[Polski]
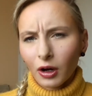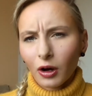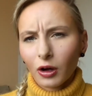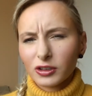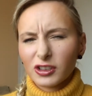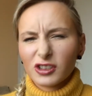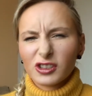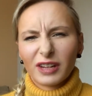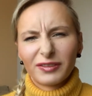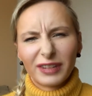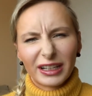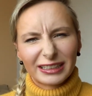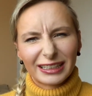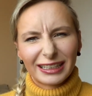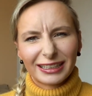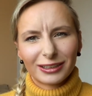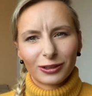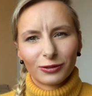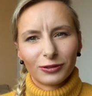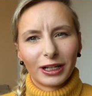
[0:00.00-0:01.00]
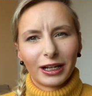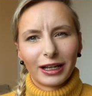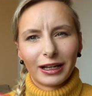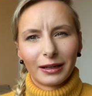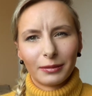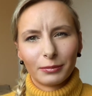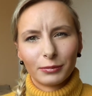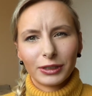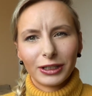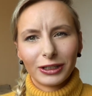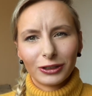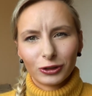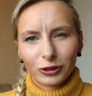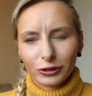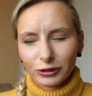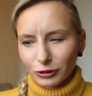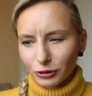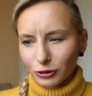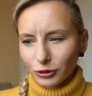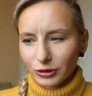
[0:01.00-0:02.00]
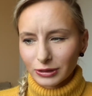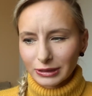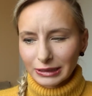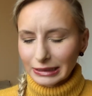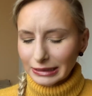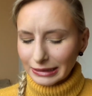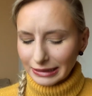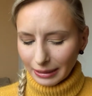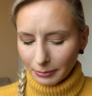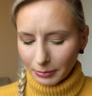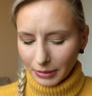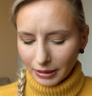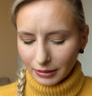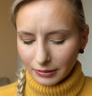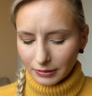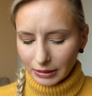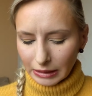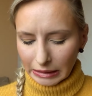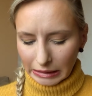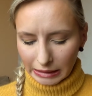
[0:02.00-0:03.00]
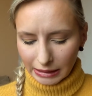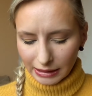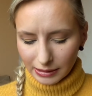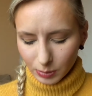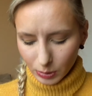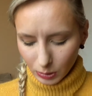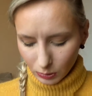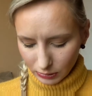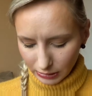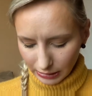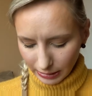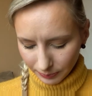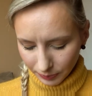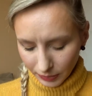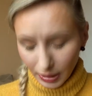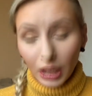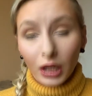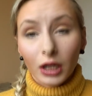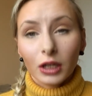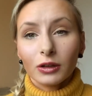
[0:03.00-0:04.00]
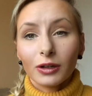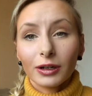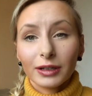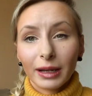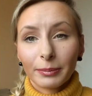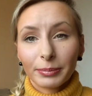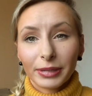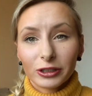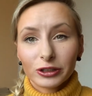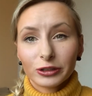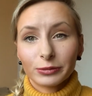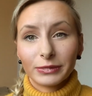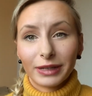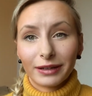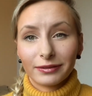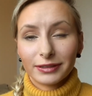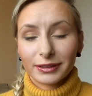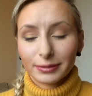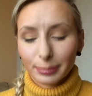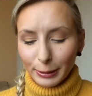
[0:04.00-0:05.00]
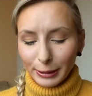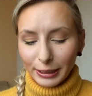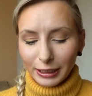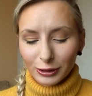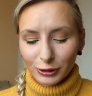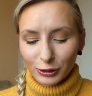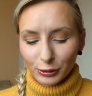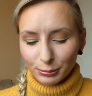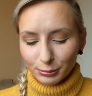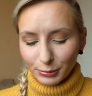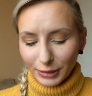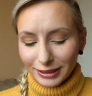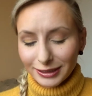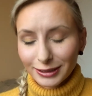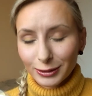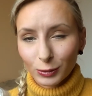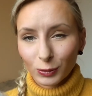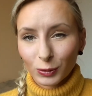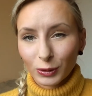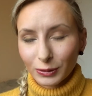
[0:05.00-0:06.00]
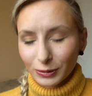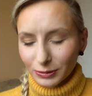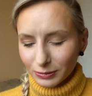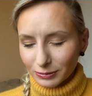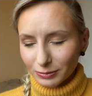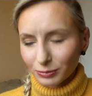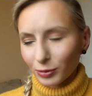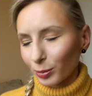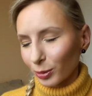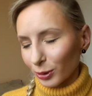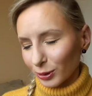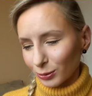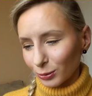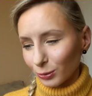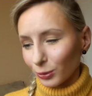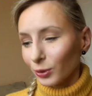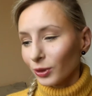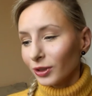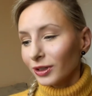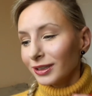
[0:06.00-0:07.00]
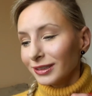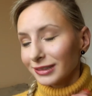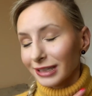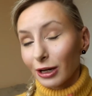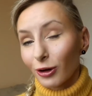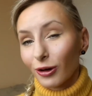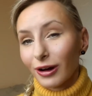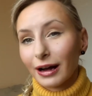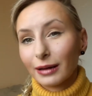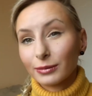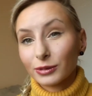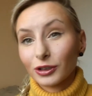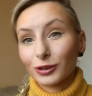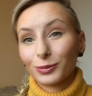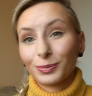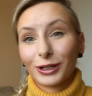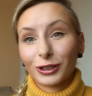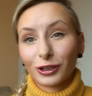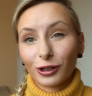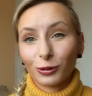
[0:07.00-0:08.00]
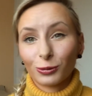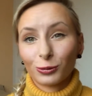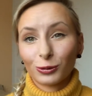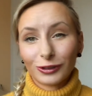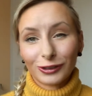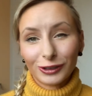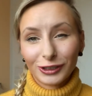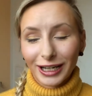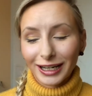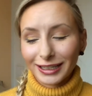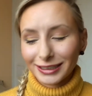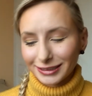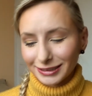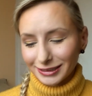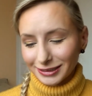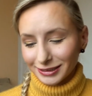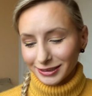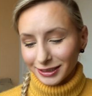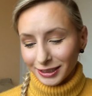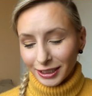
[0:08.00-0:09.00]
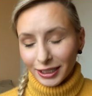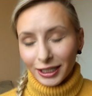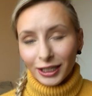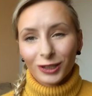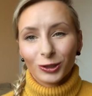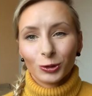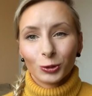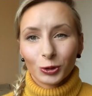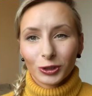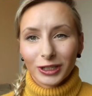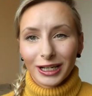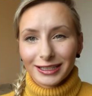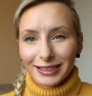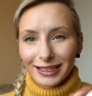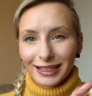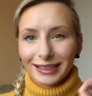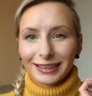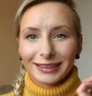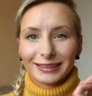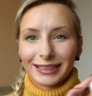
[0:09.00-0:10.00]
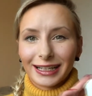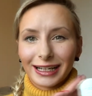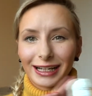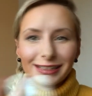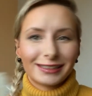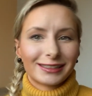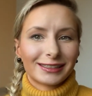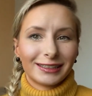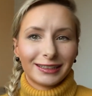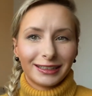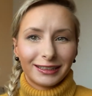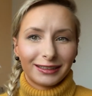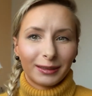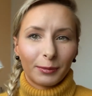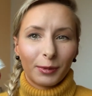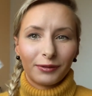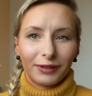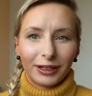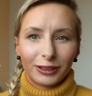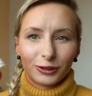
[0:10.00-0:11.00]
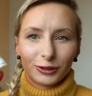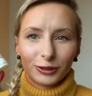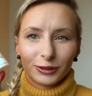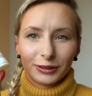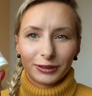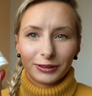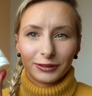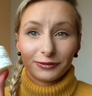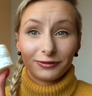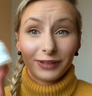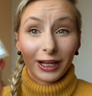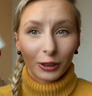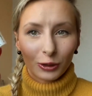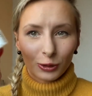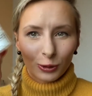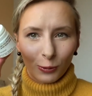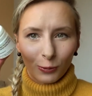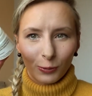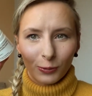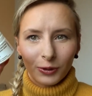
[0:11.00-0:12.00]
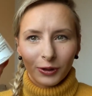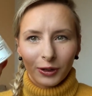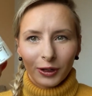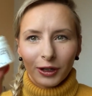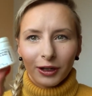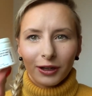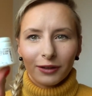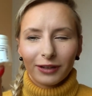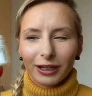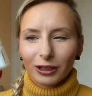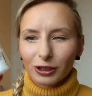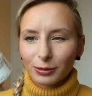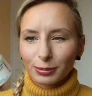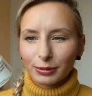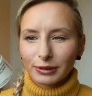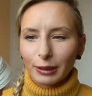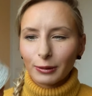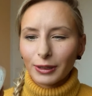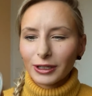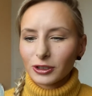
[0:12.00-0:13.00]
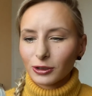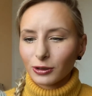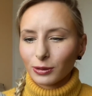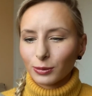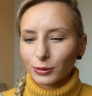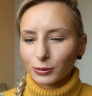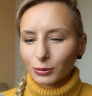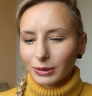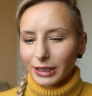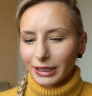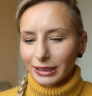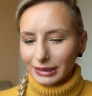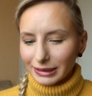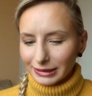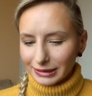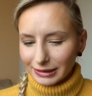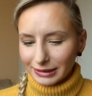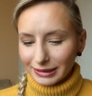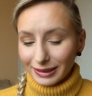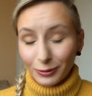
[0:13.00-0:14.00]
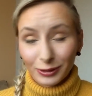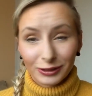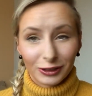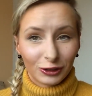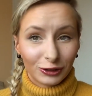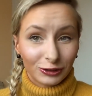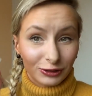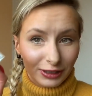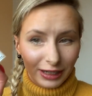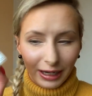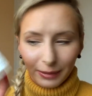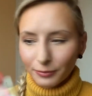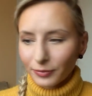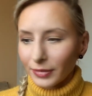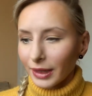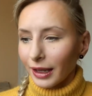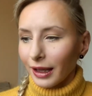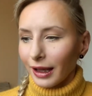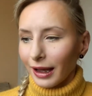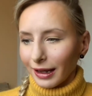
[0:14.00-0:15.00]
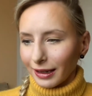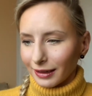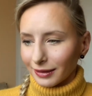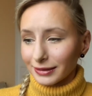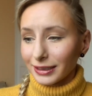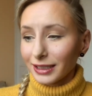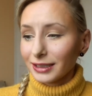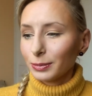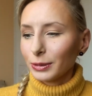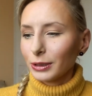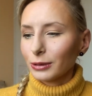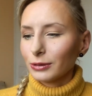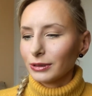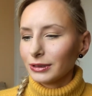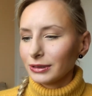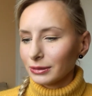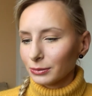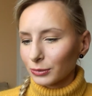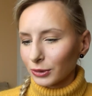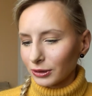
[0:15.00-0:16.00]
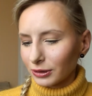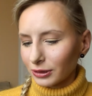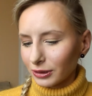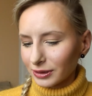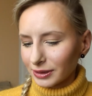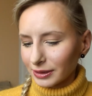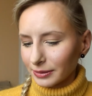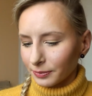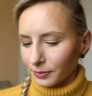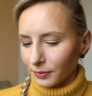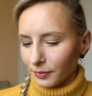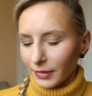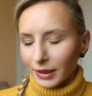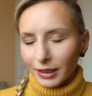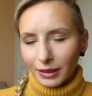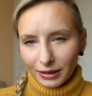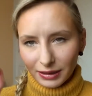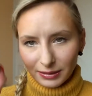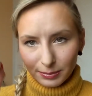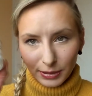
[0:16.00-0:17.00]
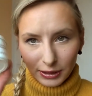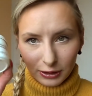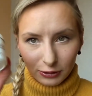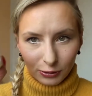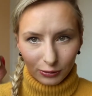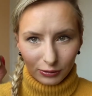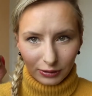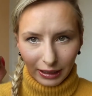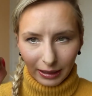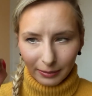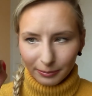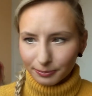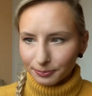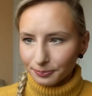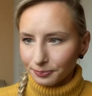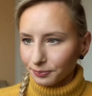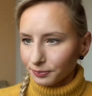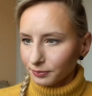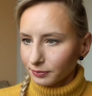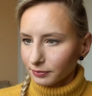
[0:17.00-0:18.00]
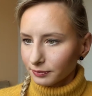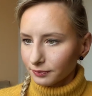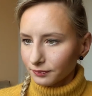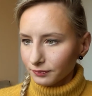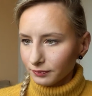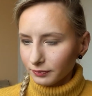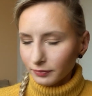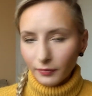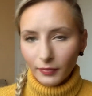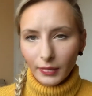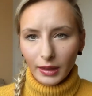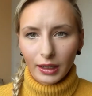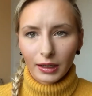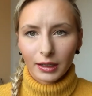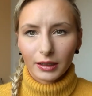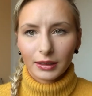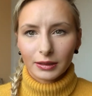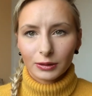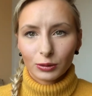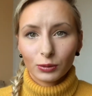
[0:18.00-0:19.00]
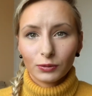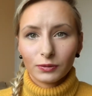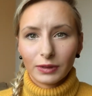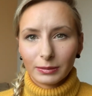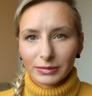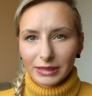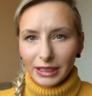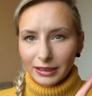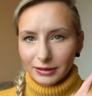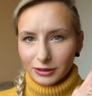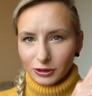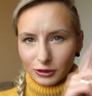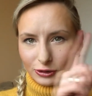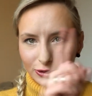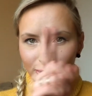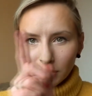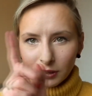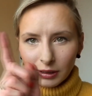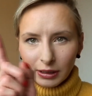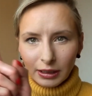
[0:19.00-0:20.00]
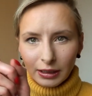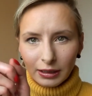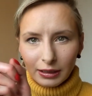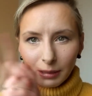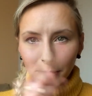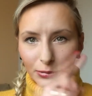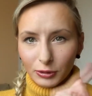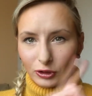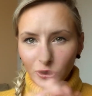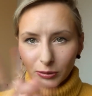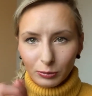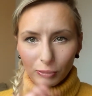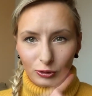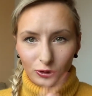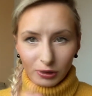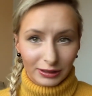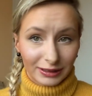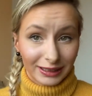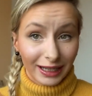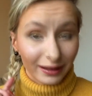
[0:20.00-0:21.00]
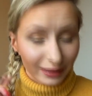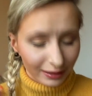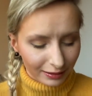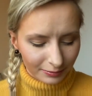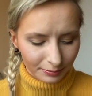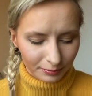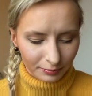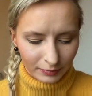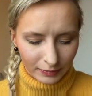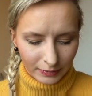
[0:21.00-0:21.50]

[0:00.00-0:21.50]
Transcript: Chociaż efekt jest o wiele mniejszy niż e, sama z Pirunia. No i na pierwszym, na wspanialszym miejscu mm, po prostu zakochałam się od pierwszego użycia i, już lecę zaraz y, zamawiać y, większą, większe pudełeczko, bo tutaj jest całe 10 gram, a tej spiruliny, moi drodzy, jest 50 gram. E, tu Wam zaraz gdzieś napiszę może ceny.